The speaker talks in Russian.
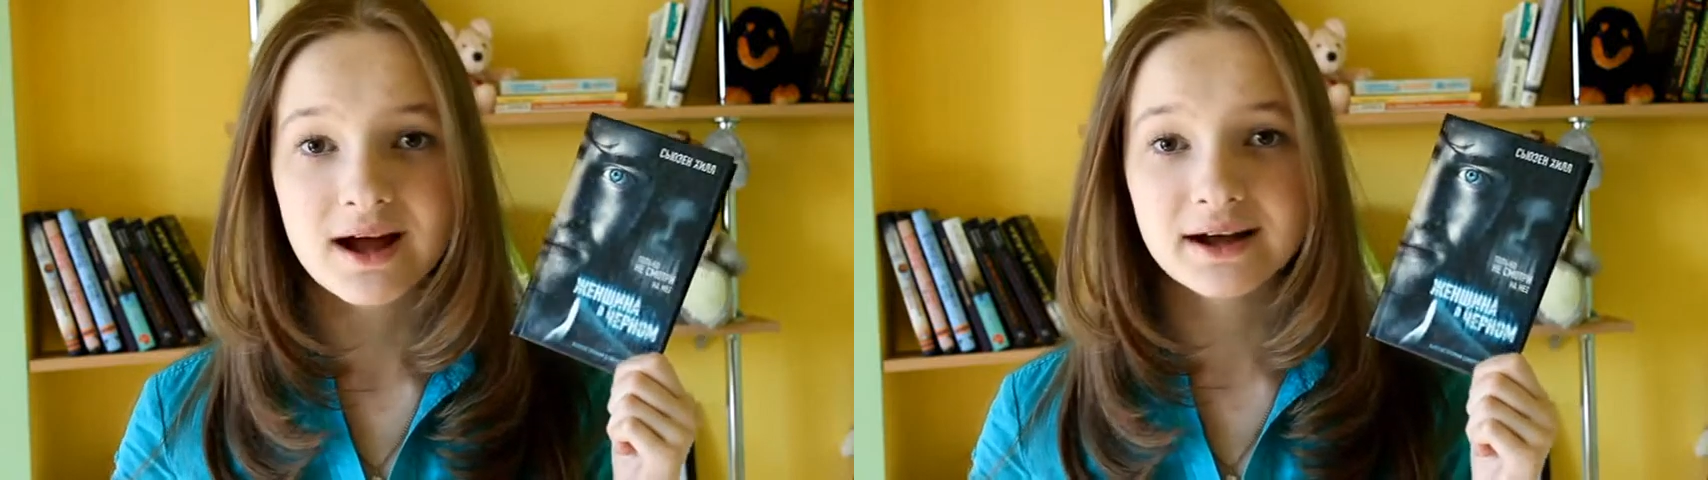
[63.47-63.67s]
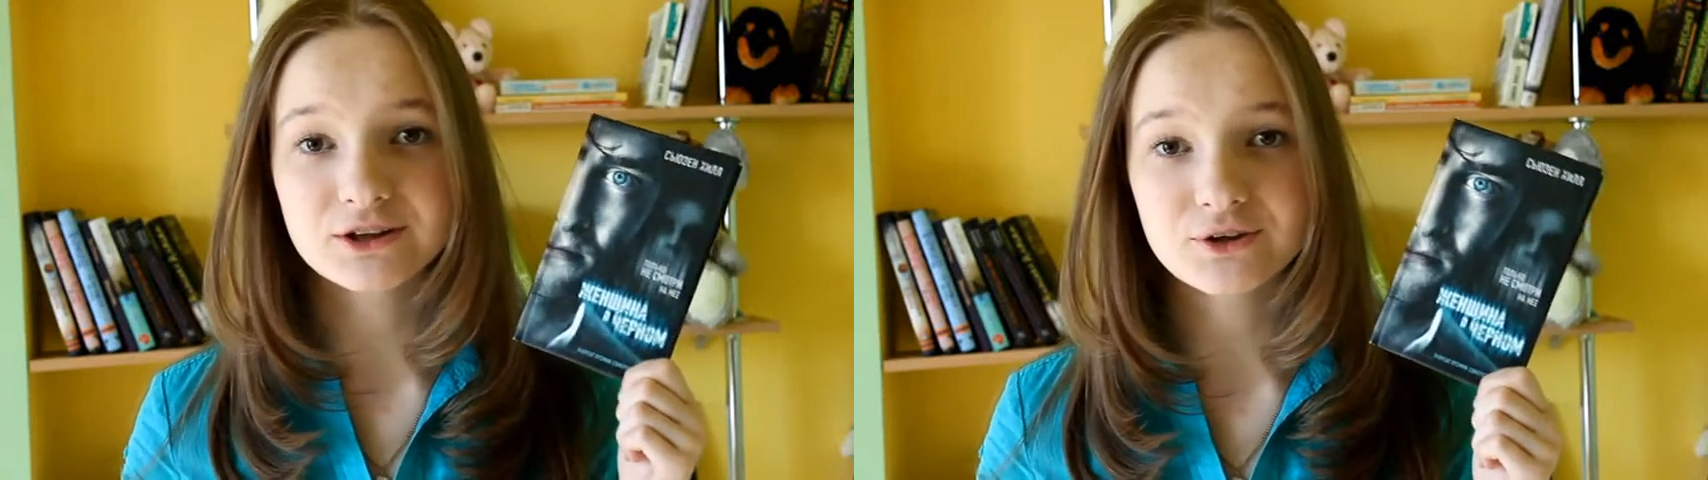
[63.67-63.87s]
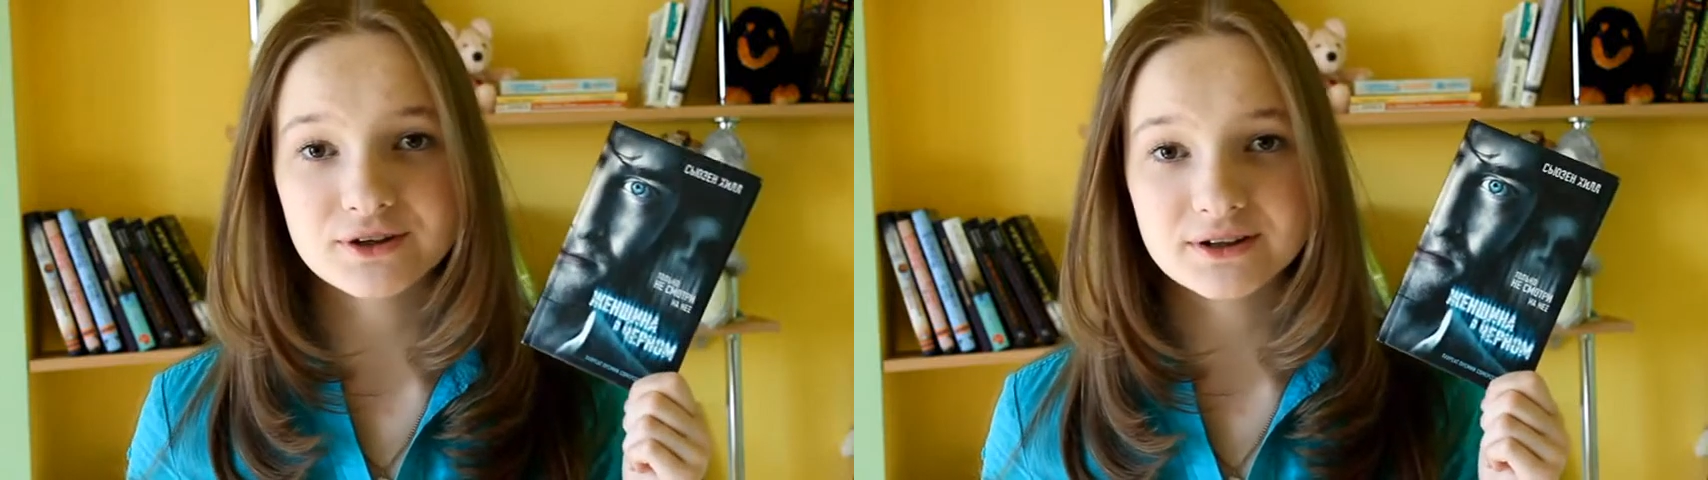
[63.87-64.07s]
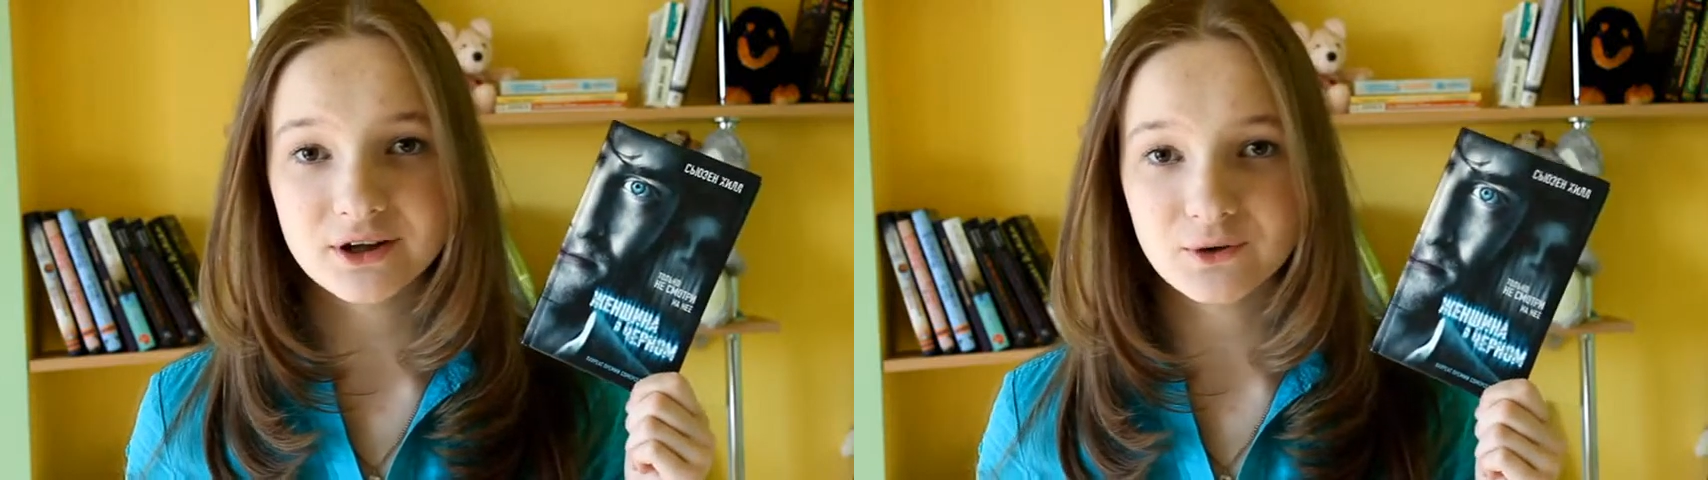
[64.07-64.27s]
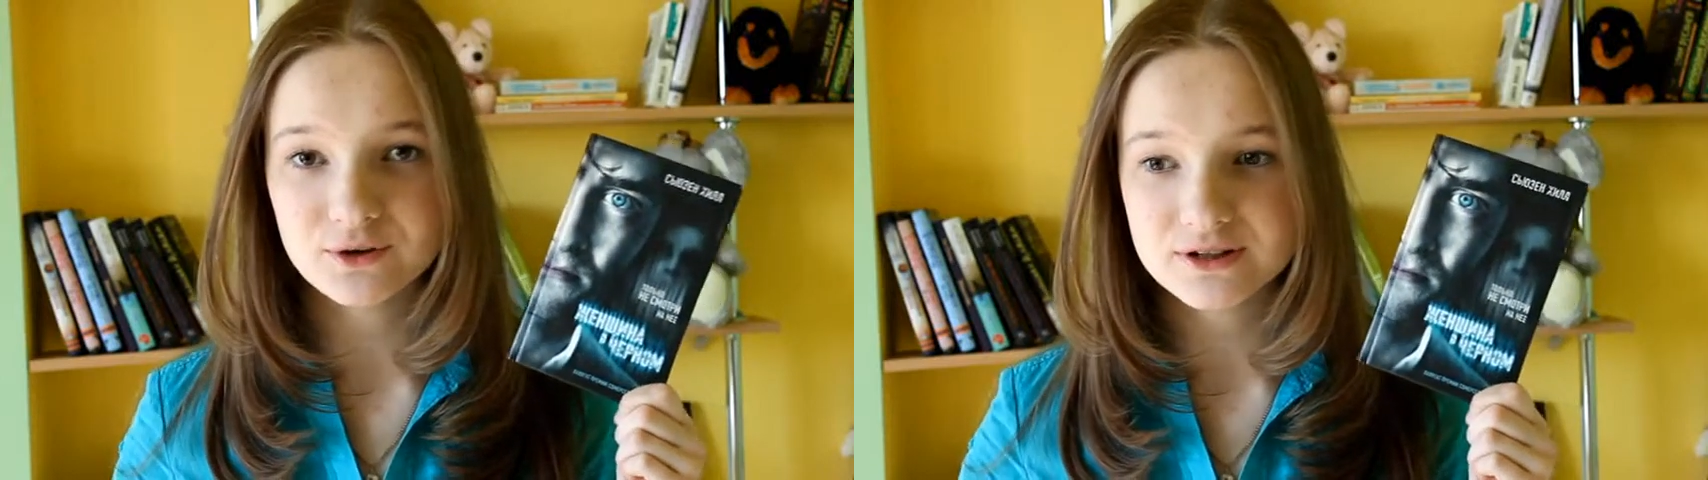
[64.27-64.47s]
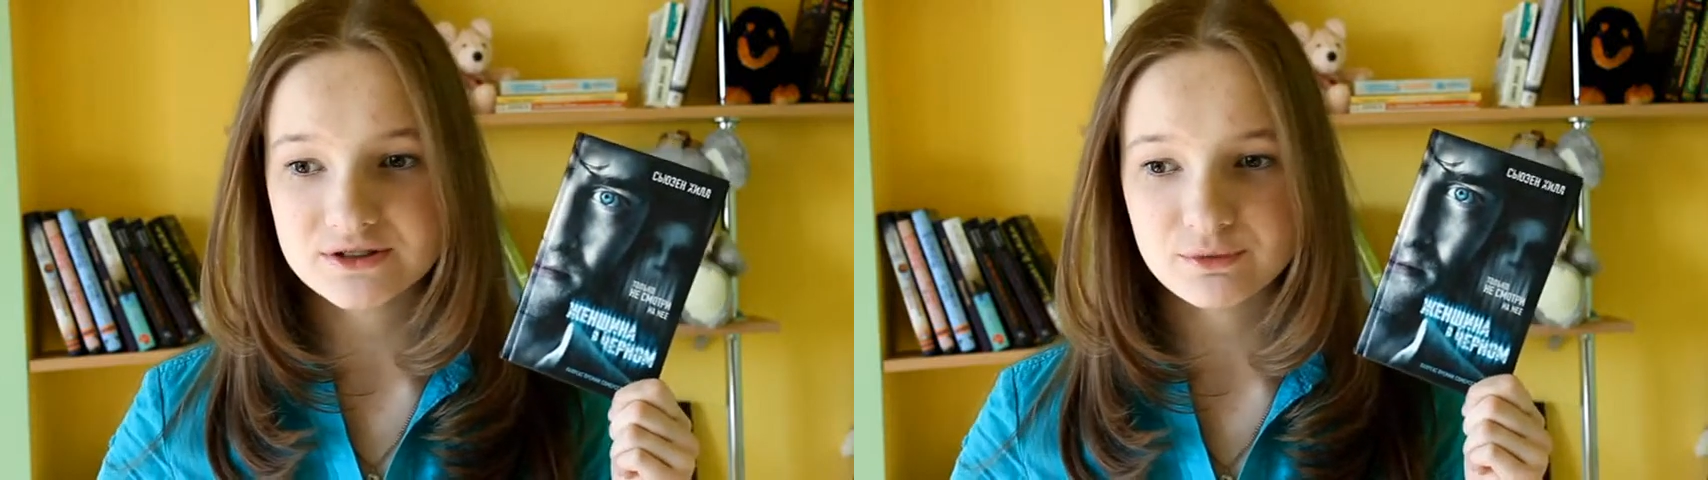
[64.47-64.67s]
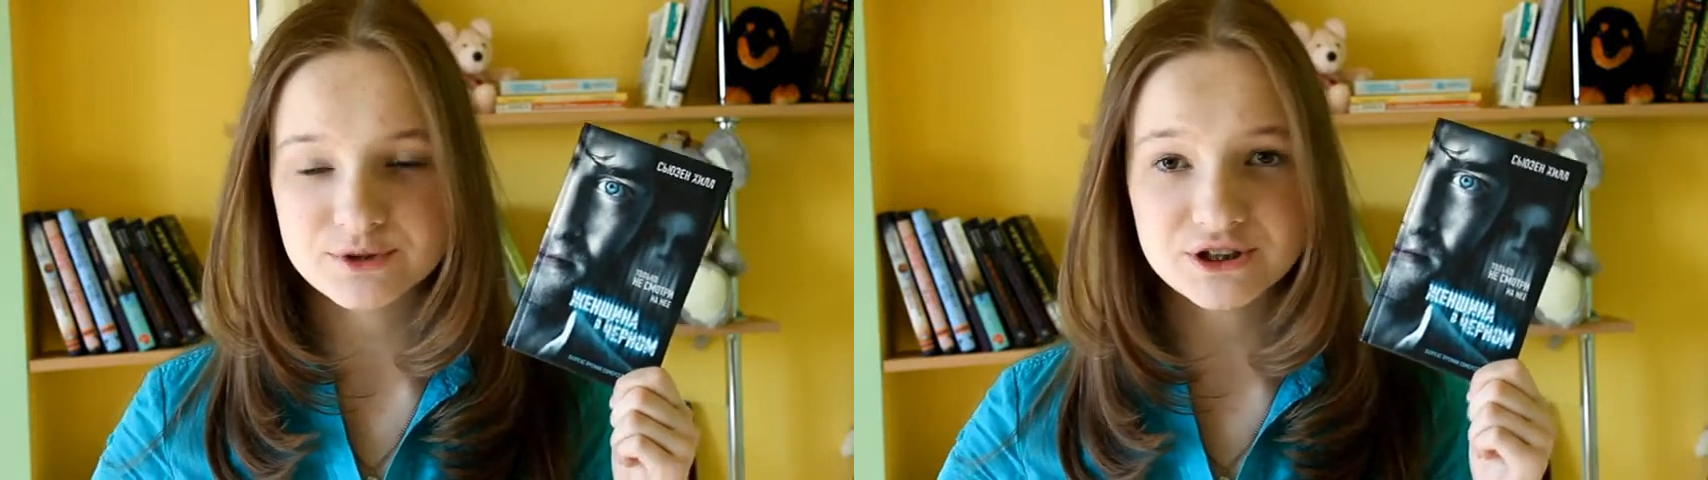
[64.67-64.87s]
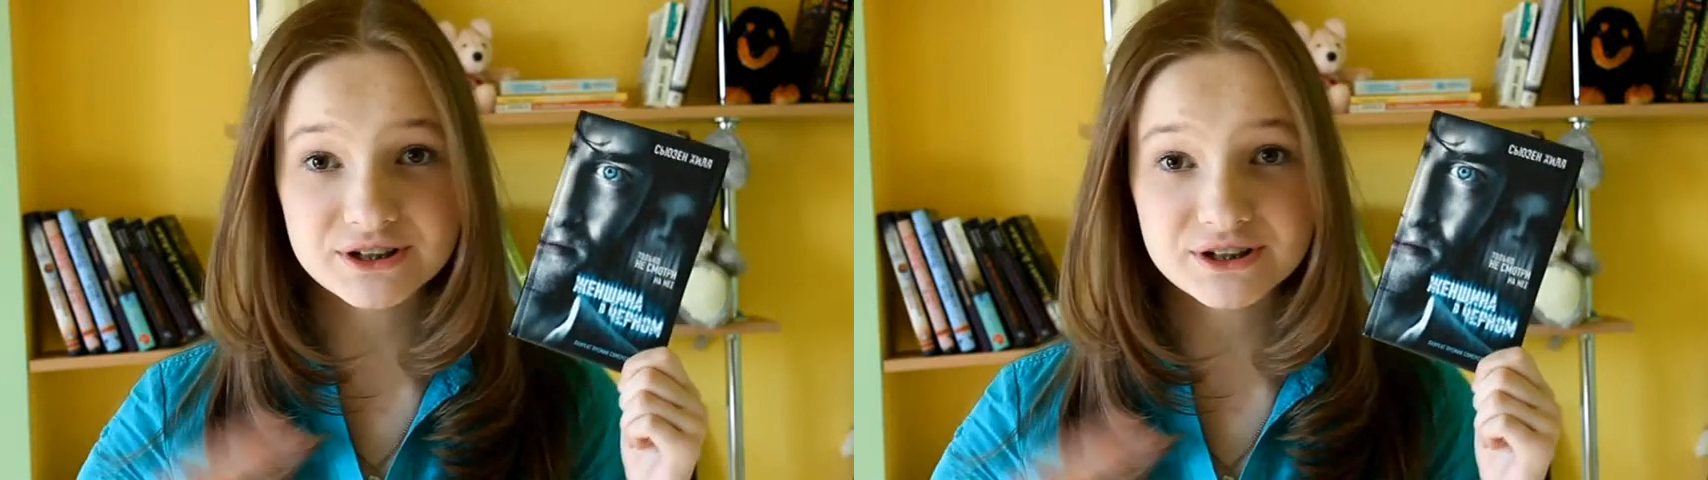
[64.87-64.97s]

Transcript: который находится вообще